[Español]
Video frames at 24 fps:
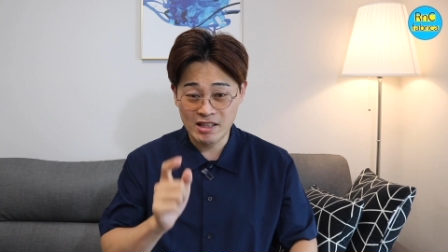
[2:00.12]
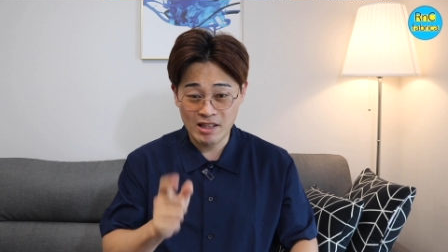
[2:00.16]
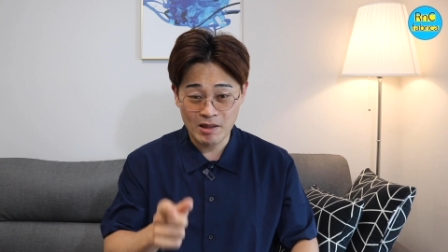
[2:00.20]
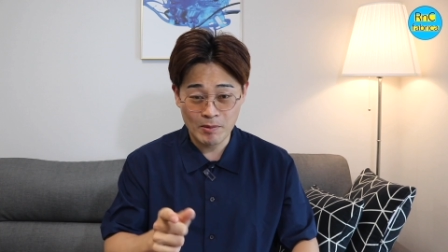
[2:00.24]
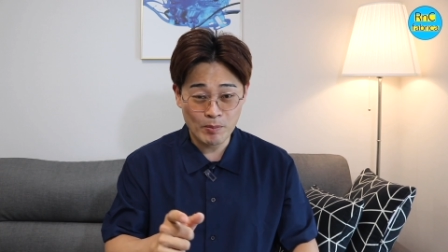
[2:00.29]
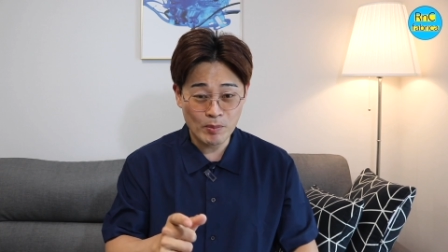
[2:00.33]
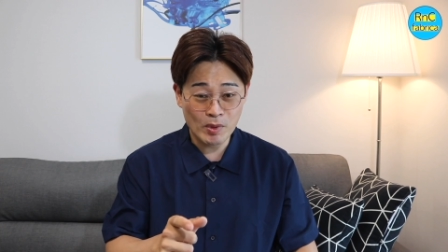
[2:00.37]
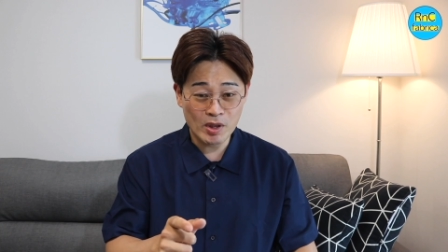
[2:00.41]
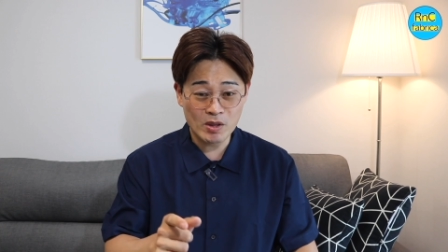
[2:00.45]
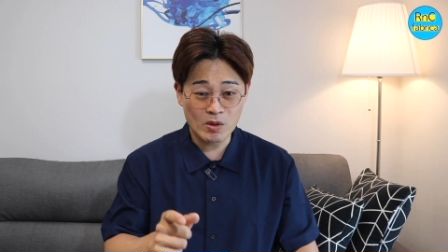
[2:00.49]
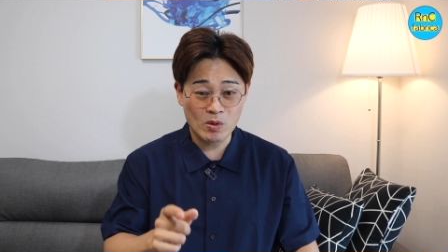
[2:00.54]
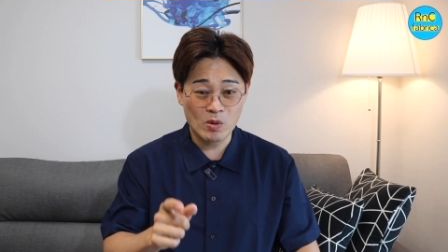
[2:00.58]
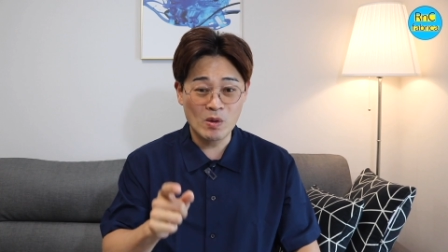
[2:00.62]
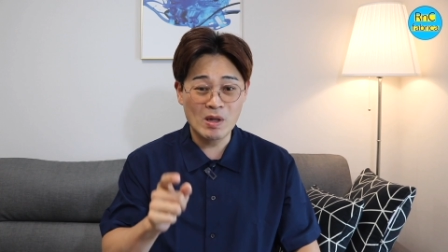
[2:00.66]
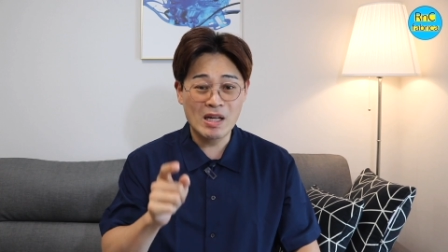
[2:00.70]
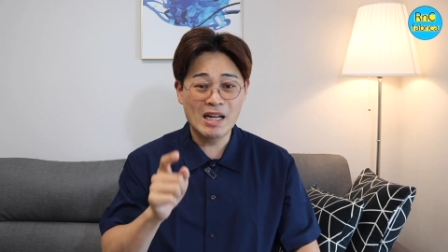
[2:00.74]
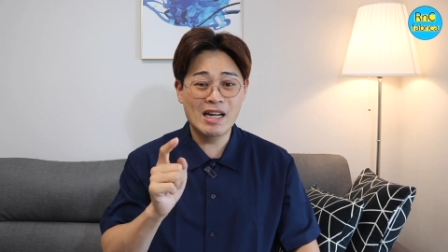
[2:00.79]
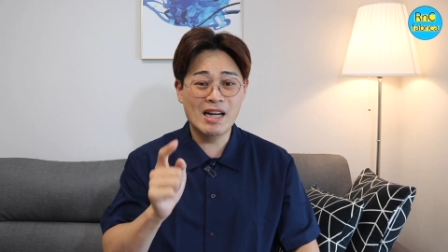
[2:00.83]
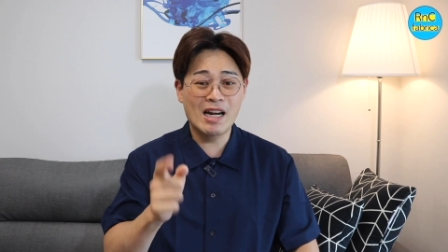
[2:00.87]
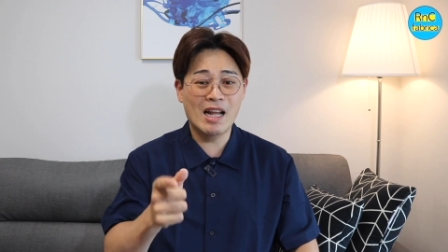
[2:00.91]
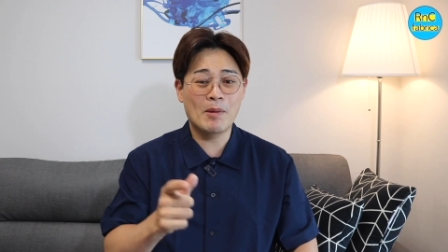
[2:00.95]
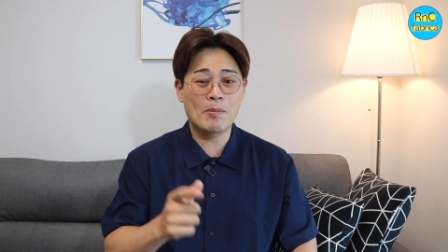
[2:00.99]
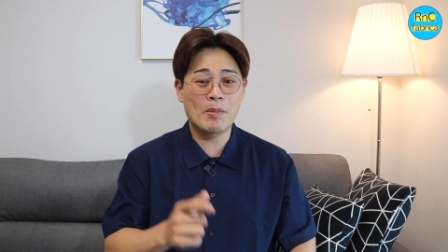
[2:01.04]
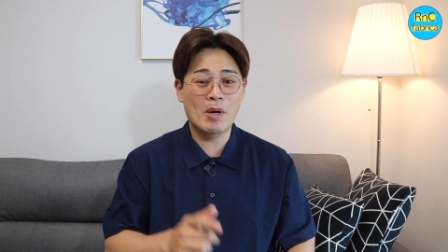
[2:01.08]
embargo,
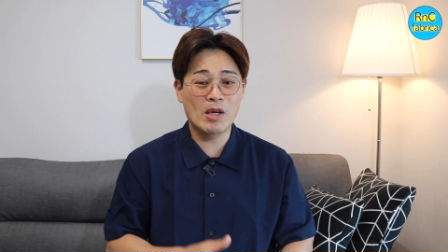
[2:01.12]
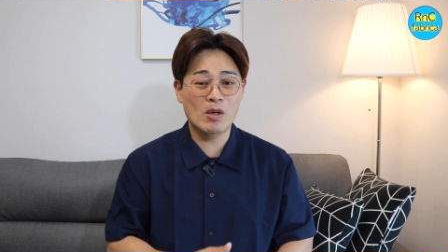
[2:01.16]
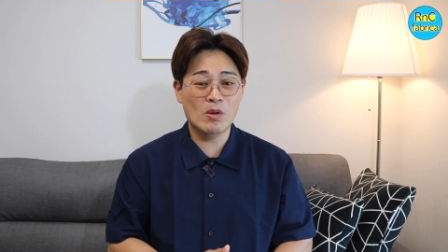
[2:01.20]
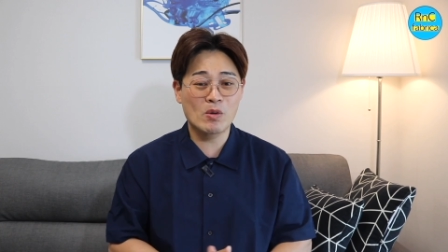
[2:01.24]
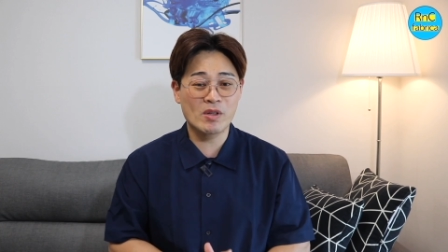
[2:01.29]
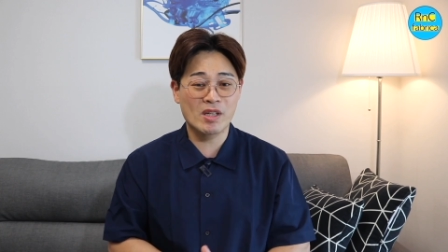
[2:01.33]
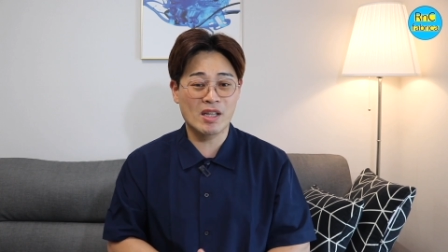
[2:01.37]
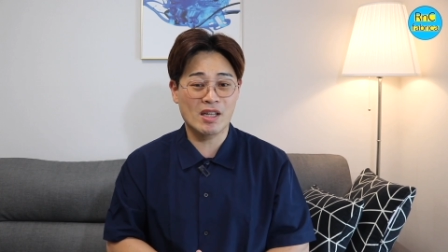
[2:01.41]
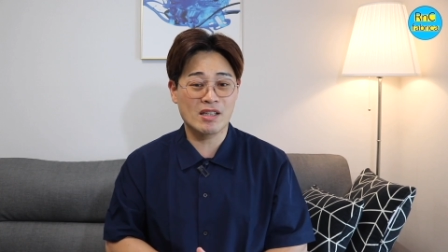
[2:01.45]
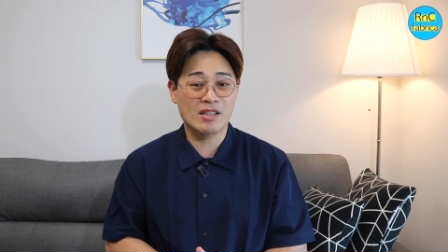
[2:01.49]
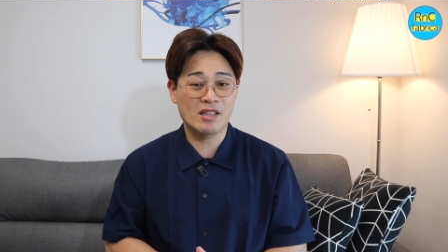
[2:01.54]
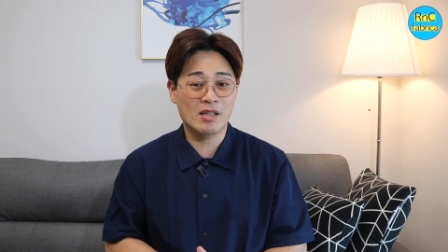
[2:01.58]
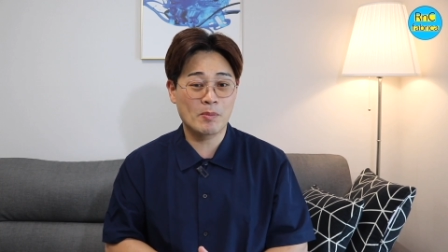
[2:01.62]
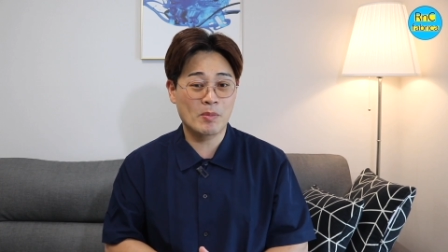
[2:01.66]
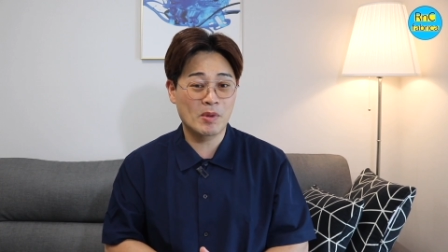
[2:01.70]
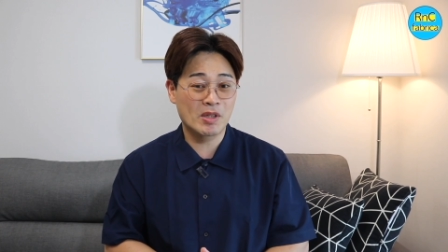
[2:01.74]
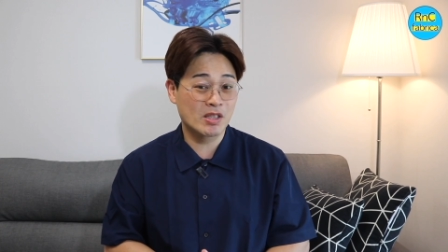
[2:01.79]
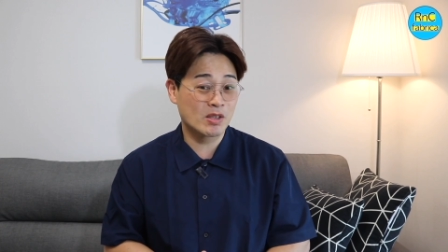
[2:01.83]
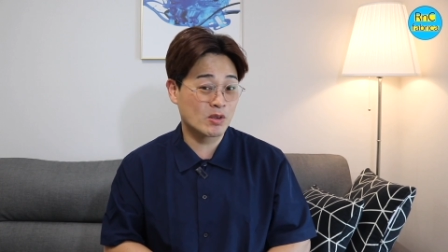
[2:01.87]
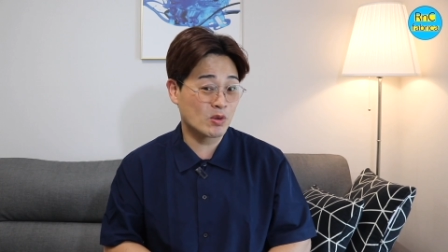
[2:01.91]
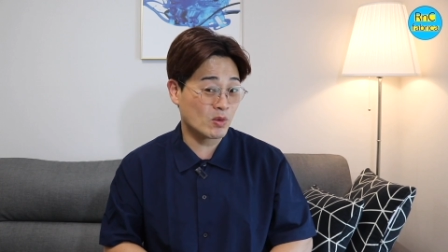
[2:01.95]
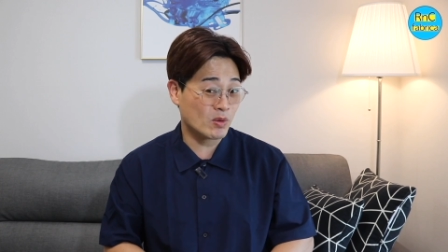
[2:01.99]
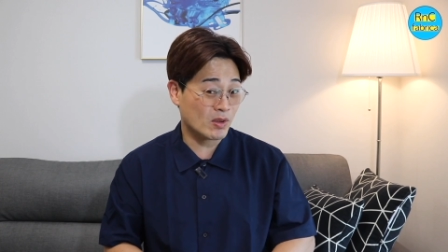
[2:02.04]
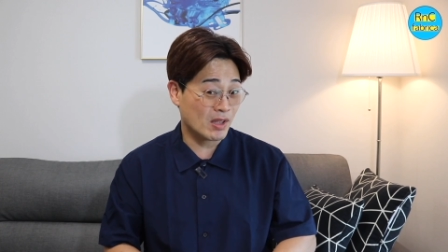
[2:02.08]
la mayoría de
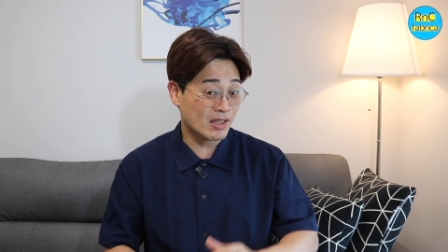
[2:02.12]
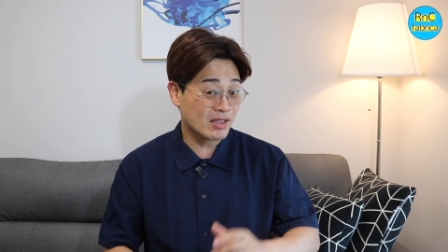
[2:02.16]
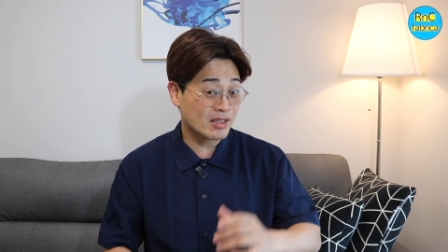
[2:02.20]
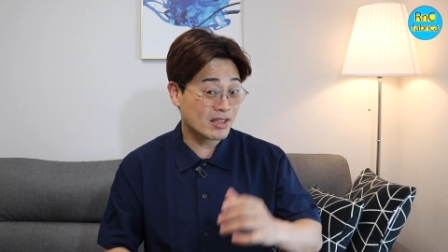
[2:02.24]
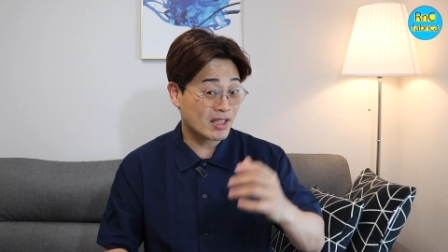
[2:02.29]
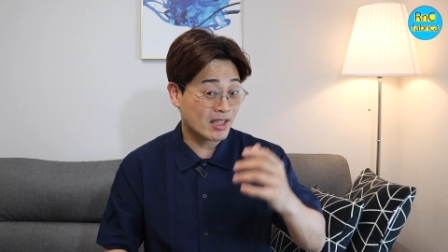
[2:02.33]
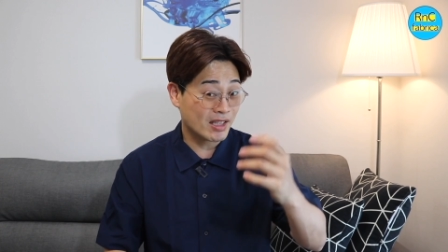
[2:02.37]
personas